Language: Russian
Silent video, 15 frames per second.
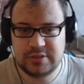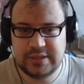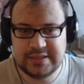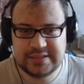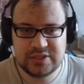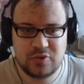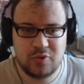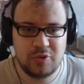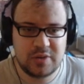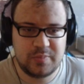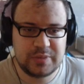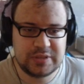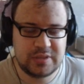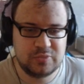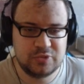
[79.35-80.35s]
для декора,
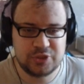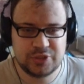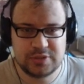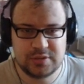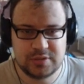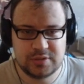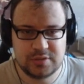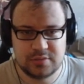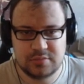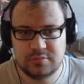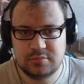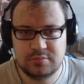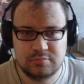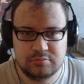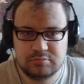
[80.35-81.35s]
потому что
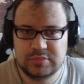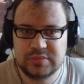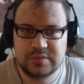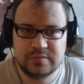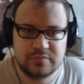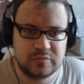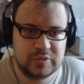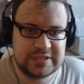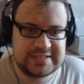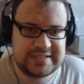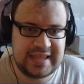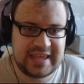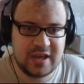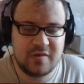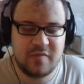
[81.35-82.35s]
у нас
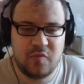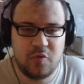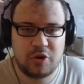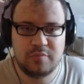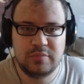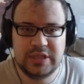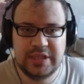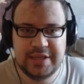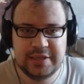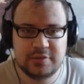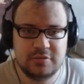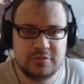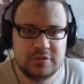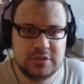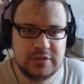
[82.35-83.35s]
таких форм
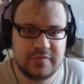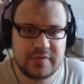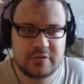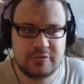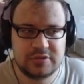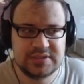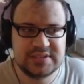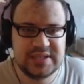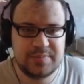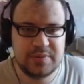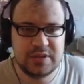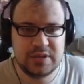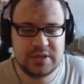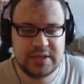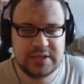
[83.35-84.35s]
нету, и в какой-то
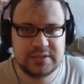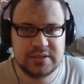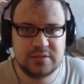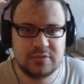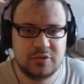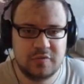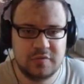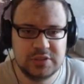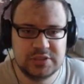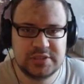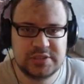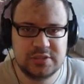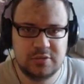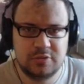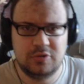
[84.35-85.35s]
степени это новое
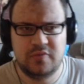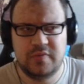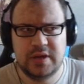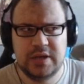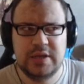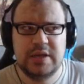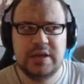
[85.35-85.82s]
слово.